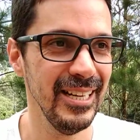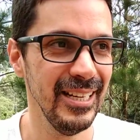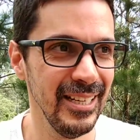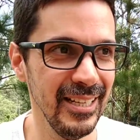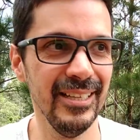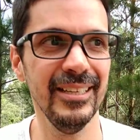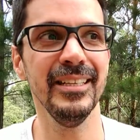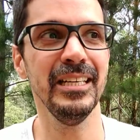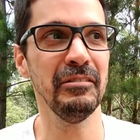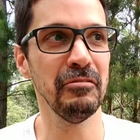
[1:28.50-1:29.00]

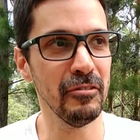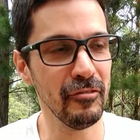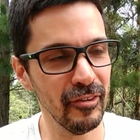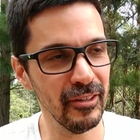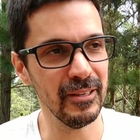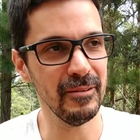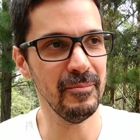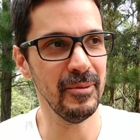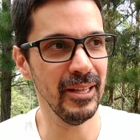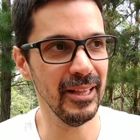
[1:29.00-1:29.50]
incrível. Eu
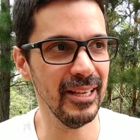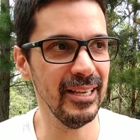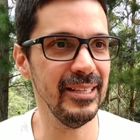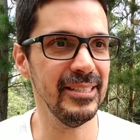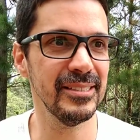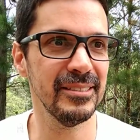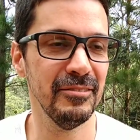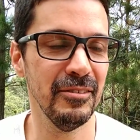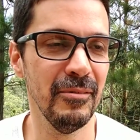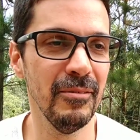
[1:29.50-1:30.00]
falei,
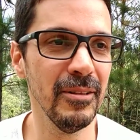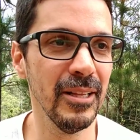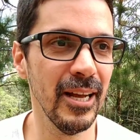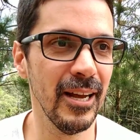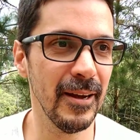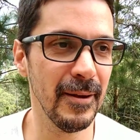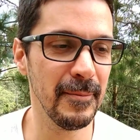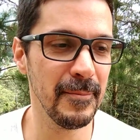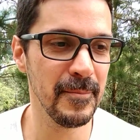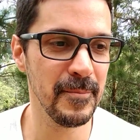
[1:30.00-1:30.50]
beleza, vamos
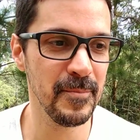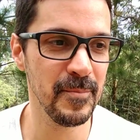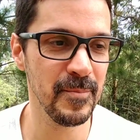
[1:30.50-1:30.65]
lá.